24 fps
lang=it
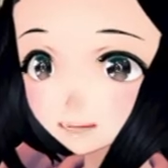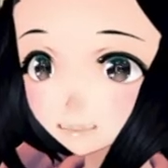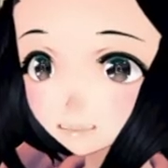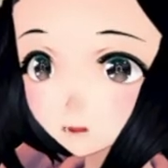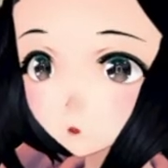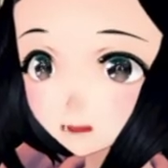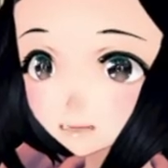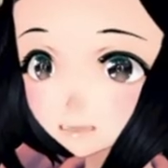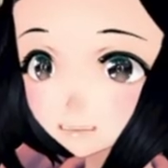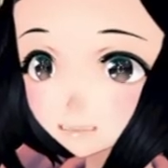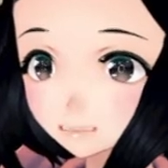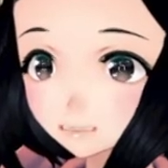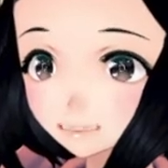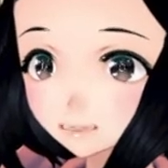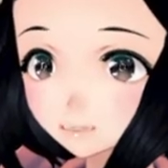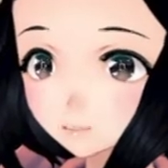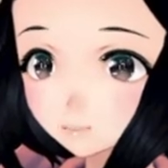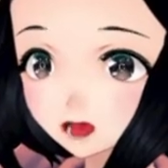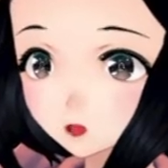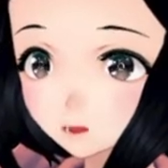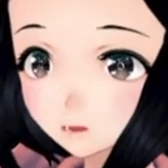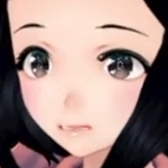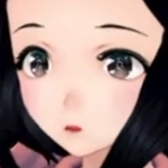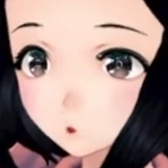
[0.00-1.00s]
Beh, ti
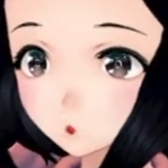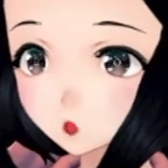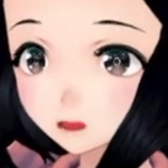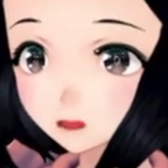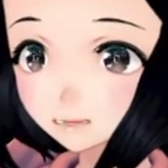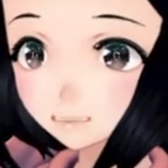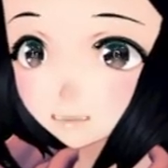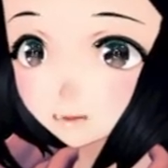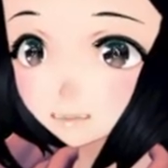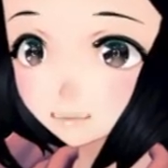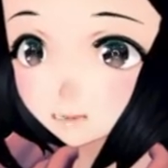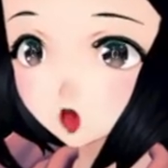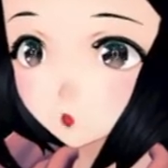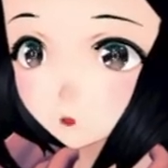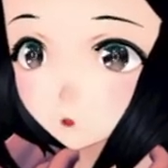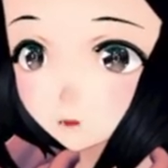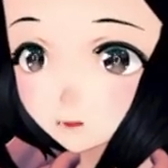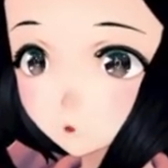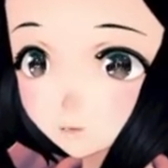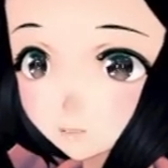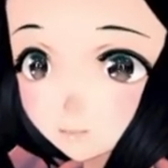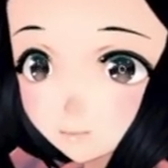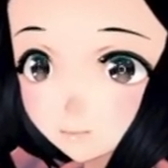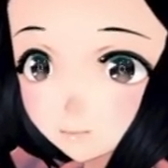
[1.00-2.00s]
porterò dell'acqua forse
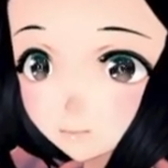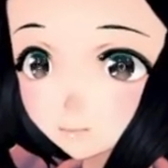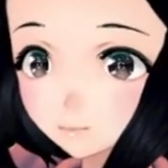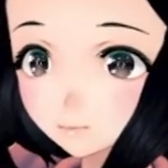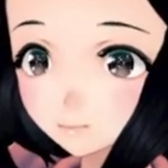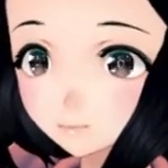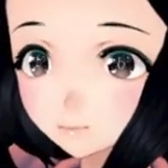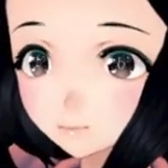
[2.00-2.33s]
un giorno.